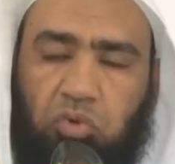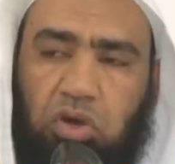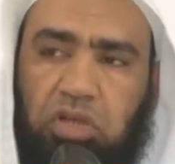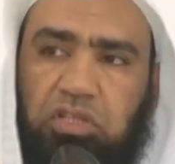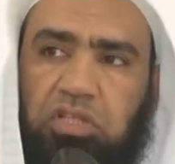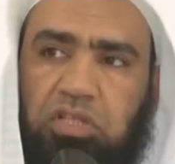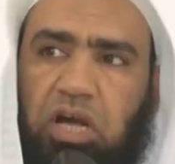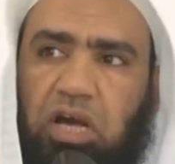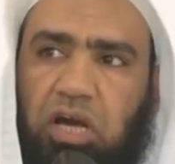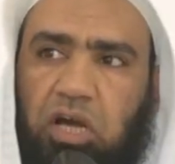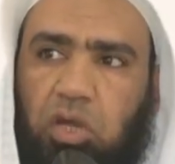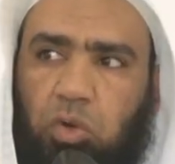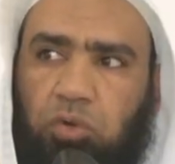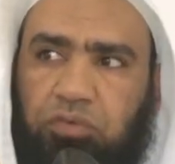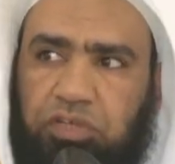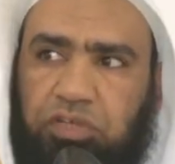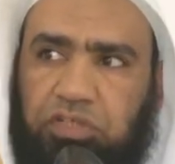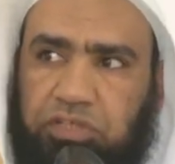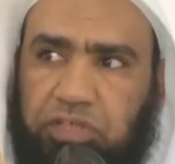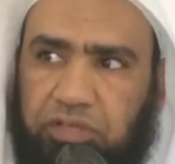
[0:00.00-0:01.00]

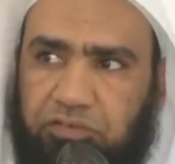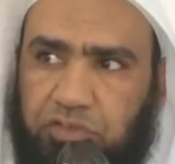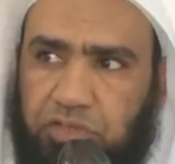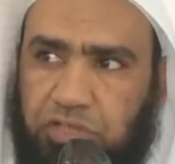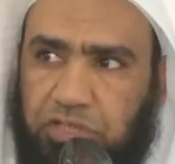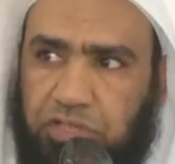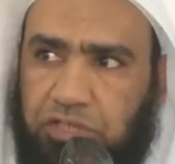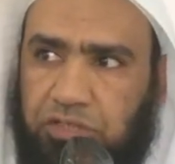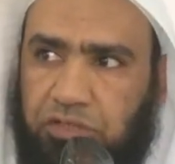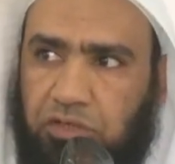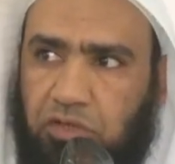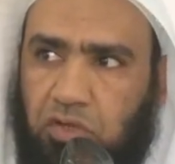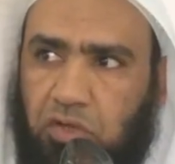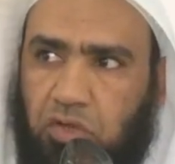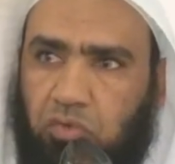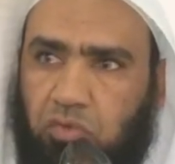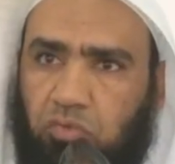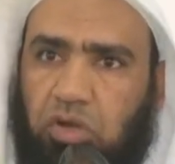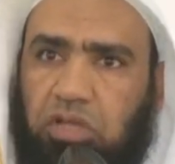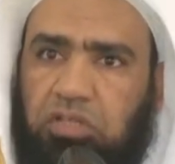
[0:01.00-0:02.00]
ودخلوا في التفسير
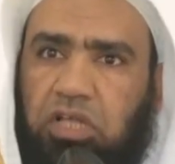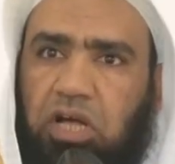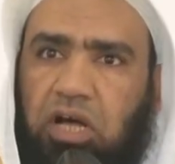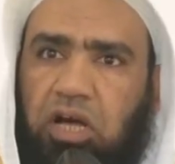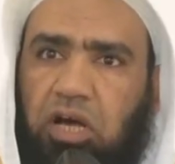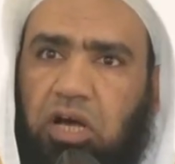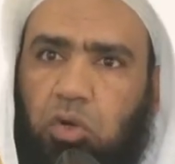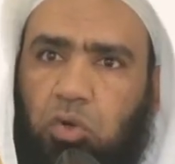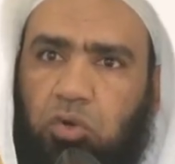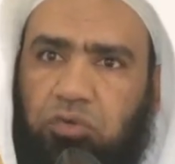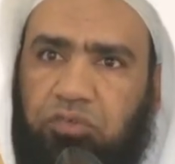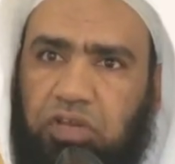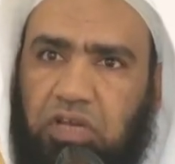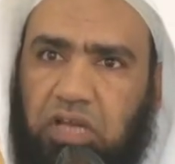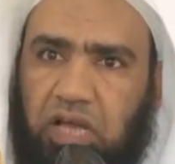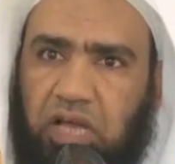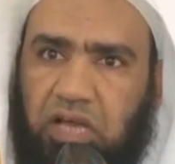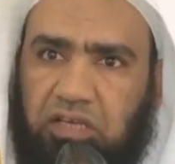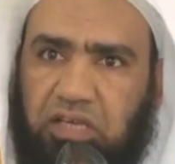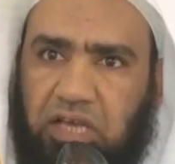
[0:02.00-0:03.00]
ودخلوا في
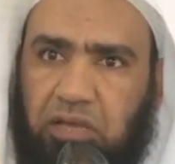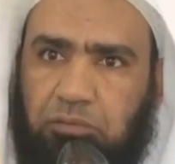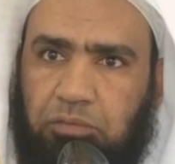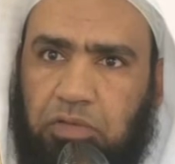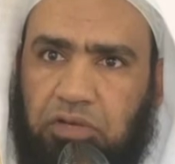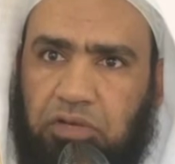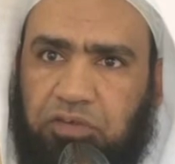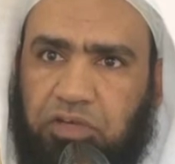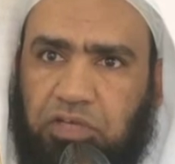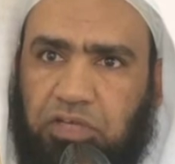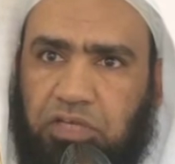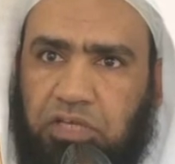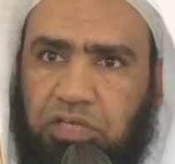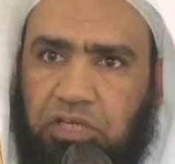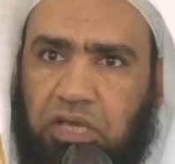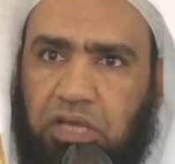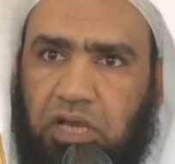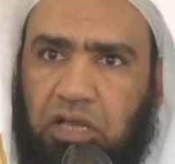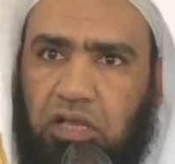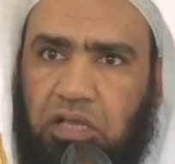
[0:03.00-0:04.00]
الاحكام
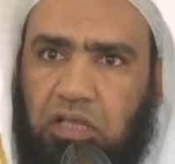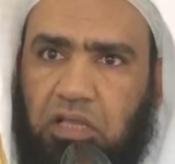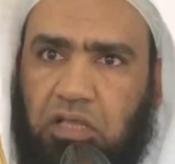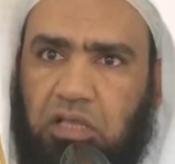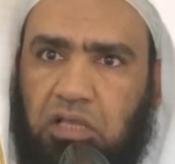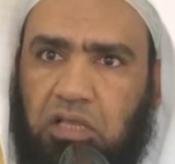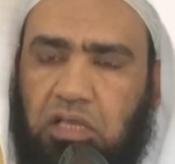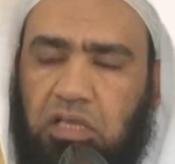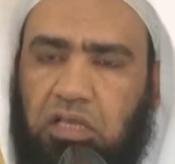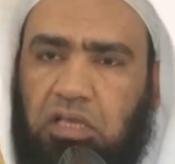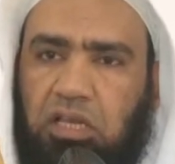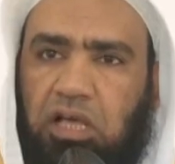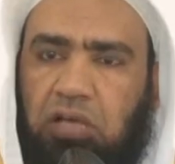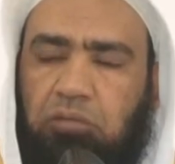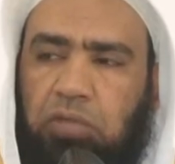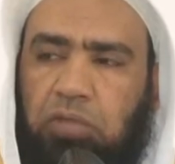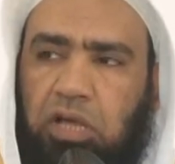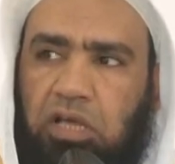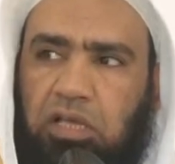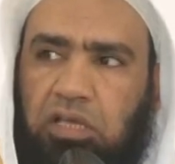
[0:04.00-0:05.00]
الفقهيه
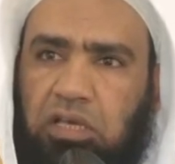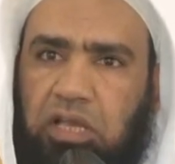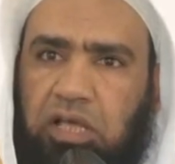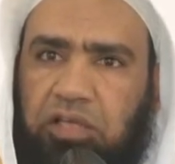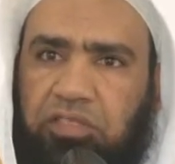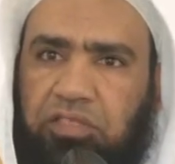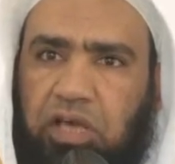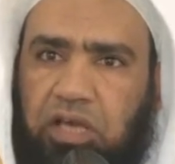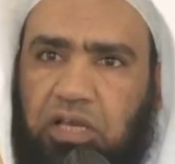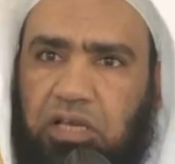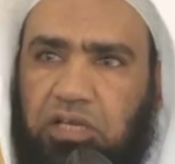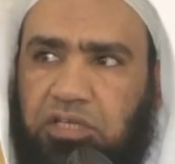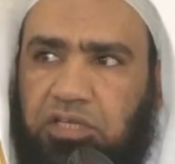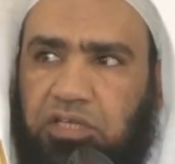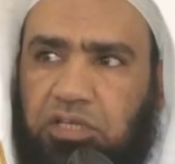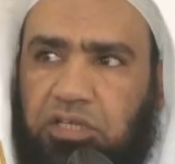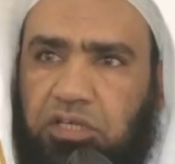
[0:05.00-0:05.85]
الى ما الى ذلك